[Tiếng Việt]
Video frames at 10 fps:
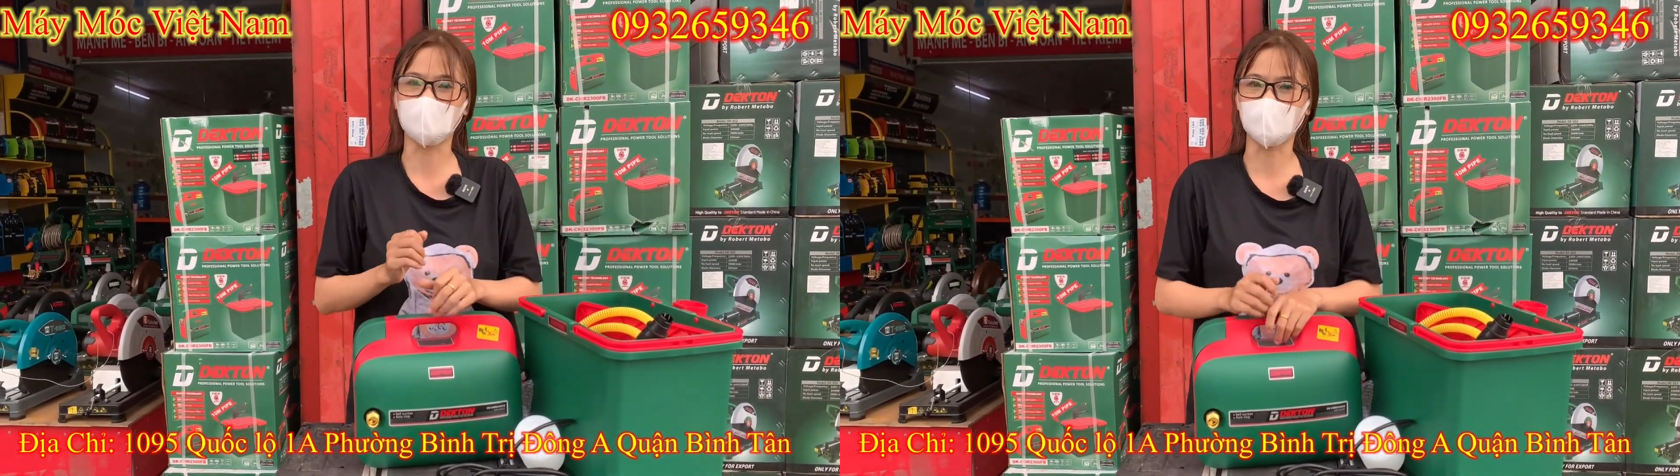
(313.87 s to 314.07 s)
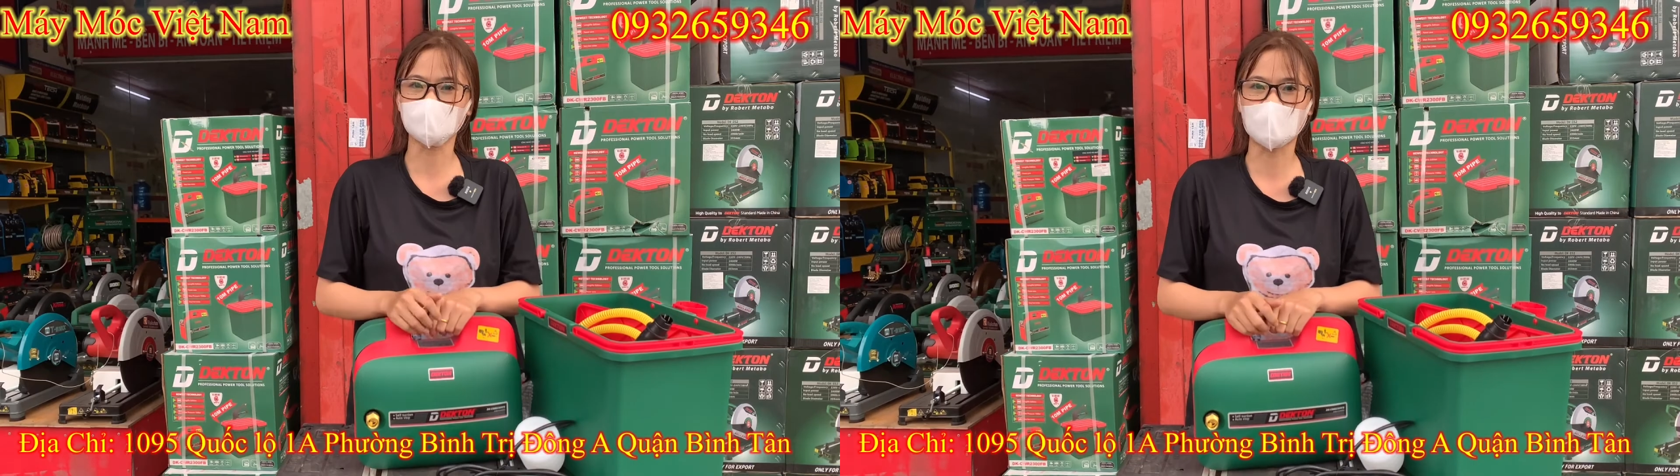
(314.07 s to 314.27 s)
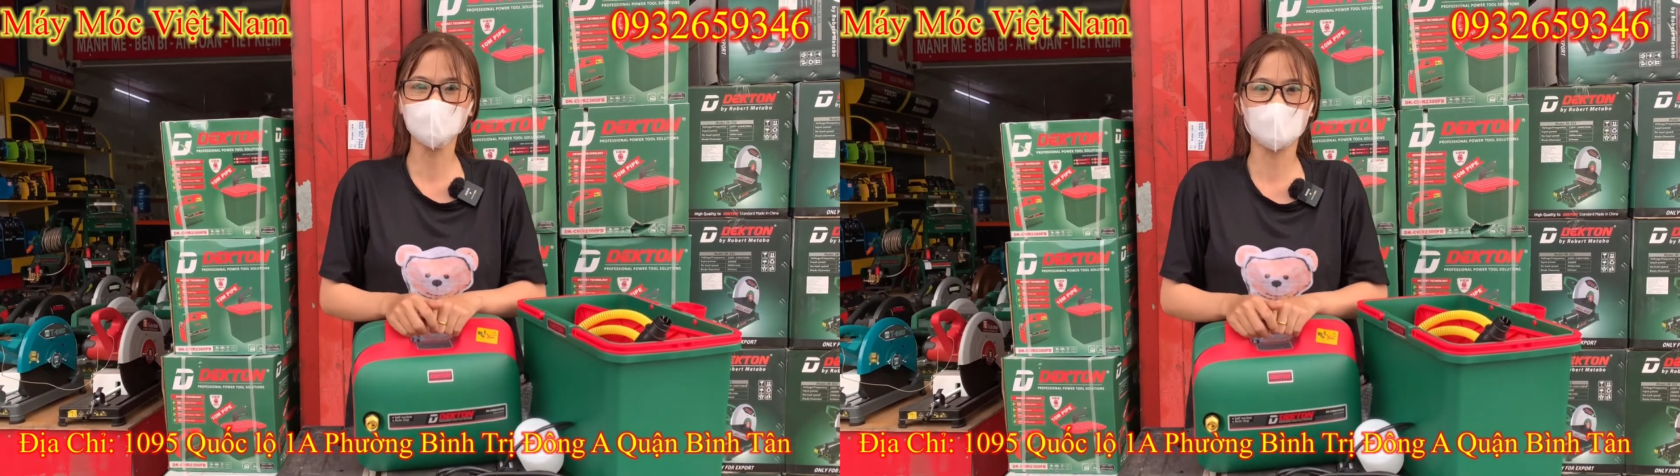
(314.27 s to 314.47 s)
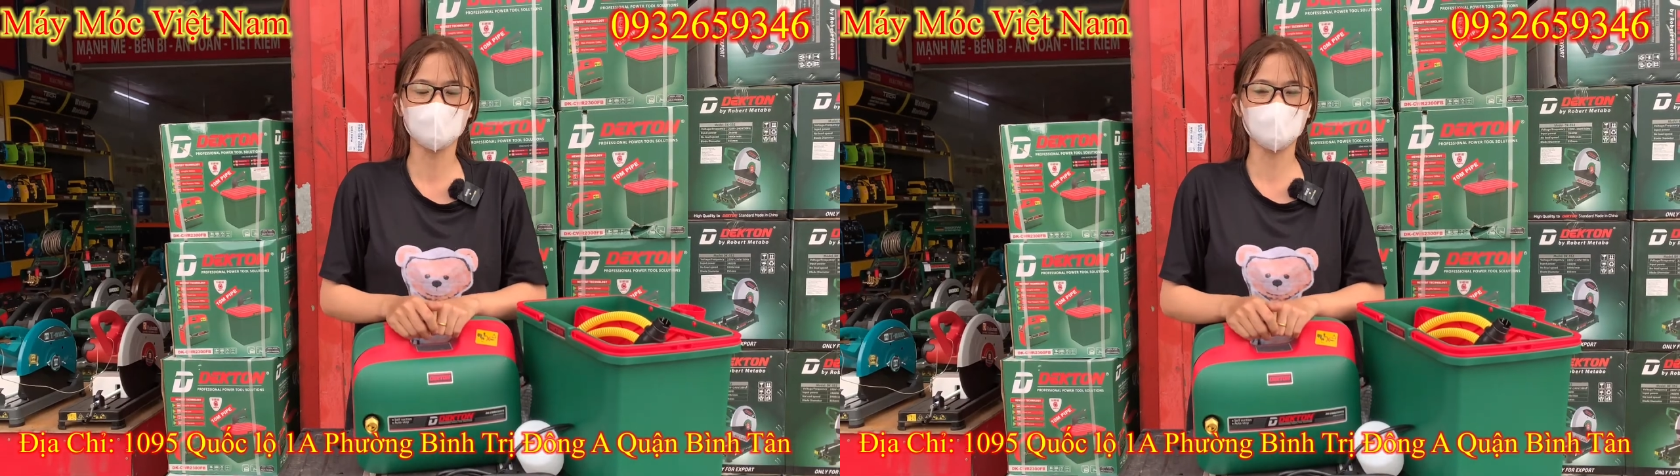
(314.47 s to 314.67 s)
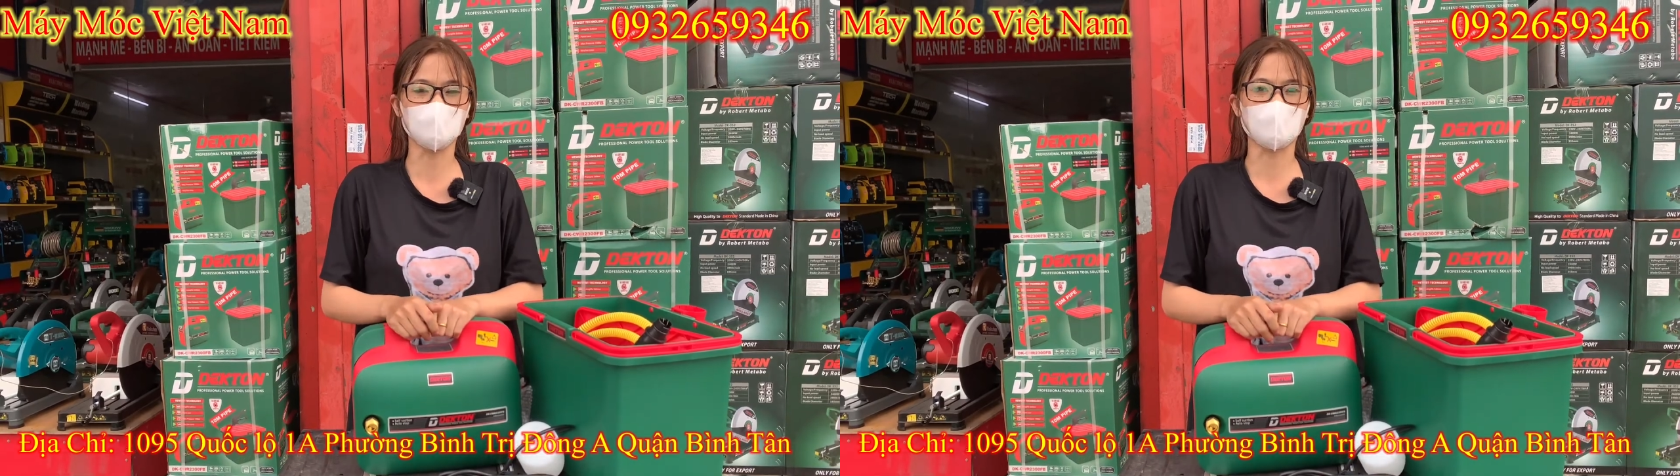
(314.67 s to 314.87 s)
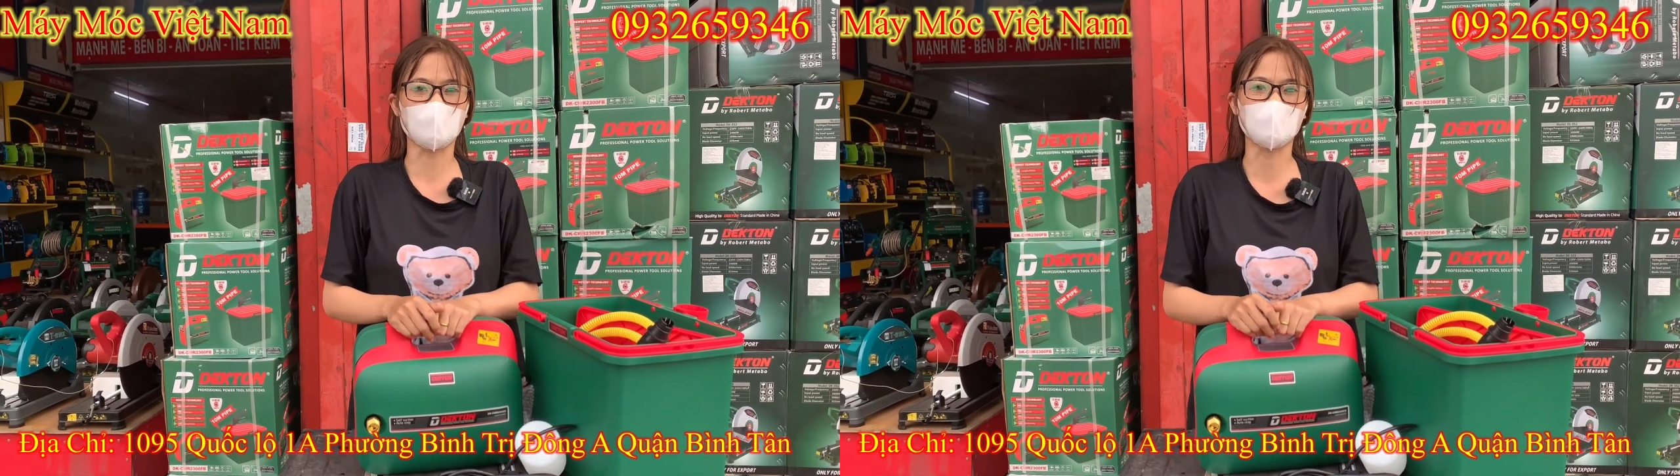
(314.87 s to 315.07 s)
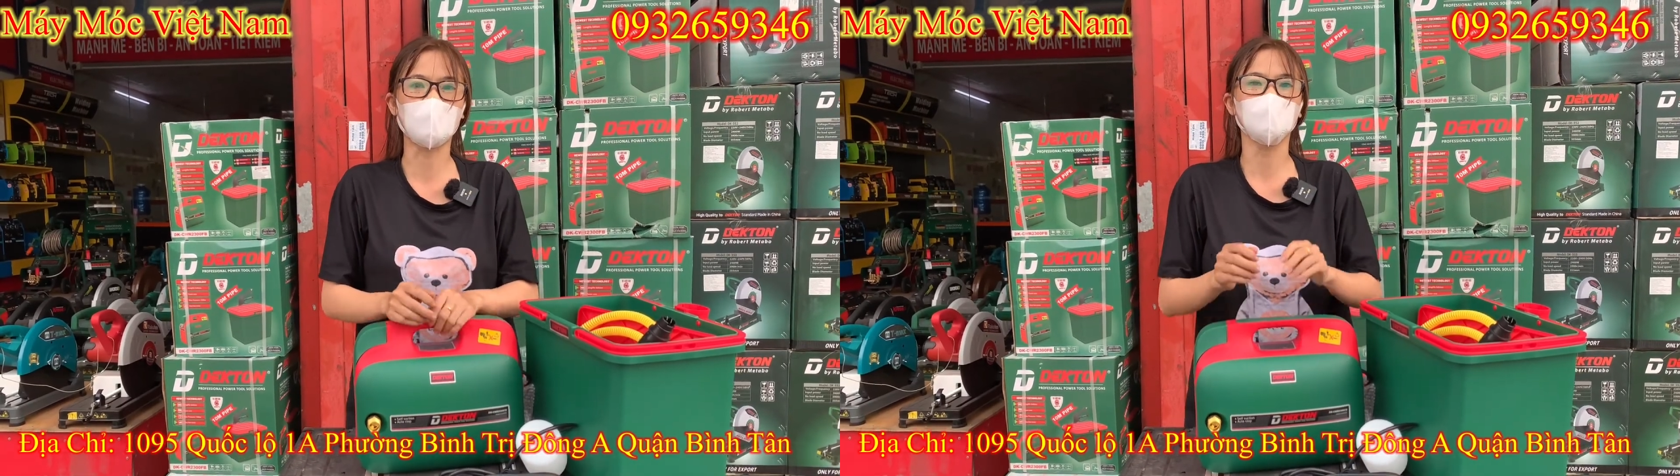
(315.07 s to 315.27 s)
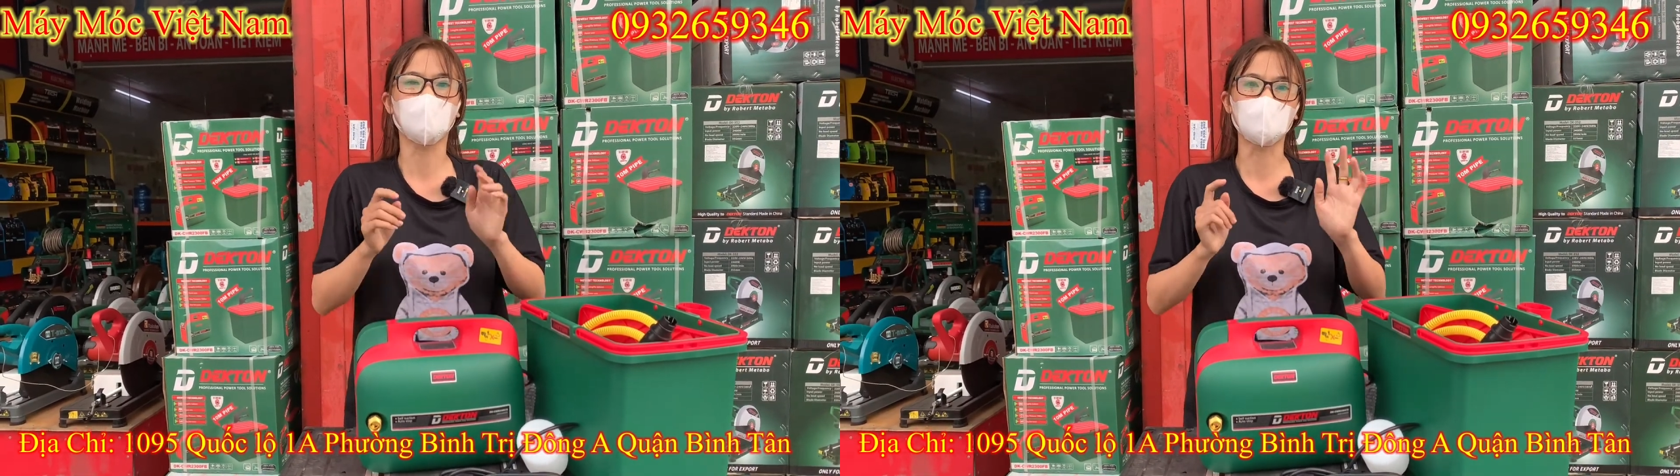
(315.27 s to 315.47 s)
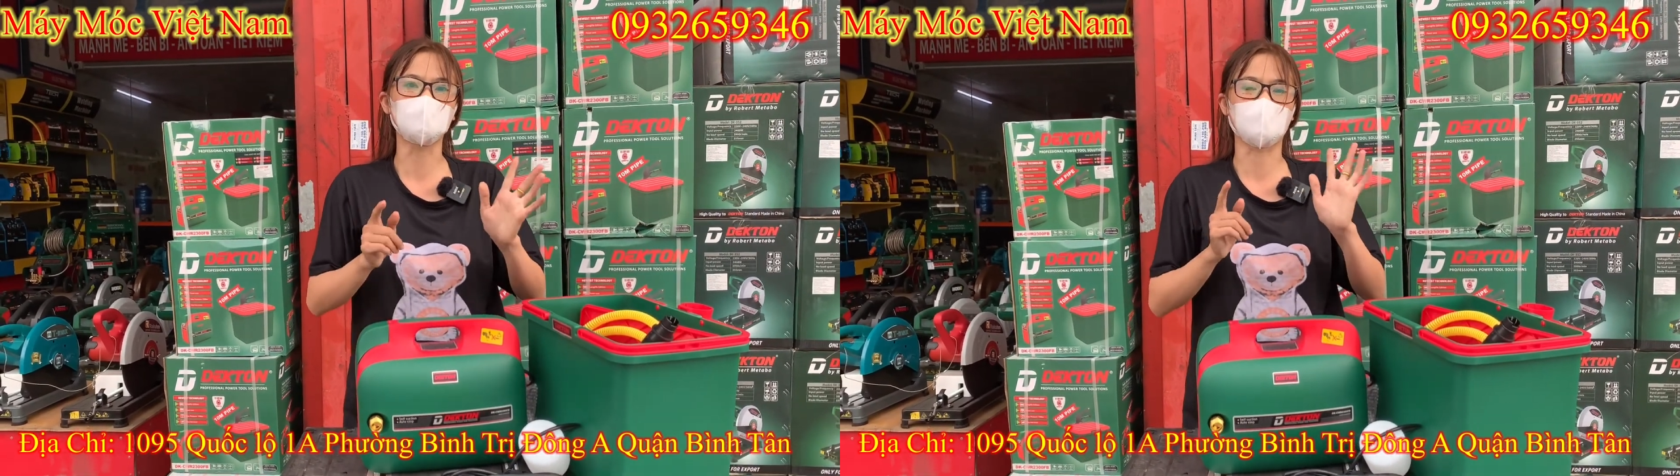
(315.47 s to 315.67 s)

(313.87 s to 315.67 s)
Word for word: triệu 850 ngàn thôi 1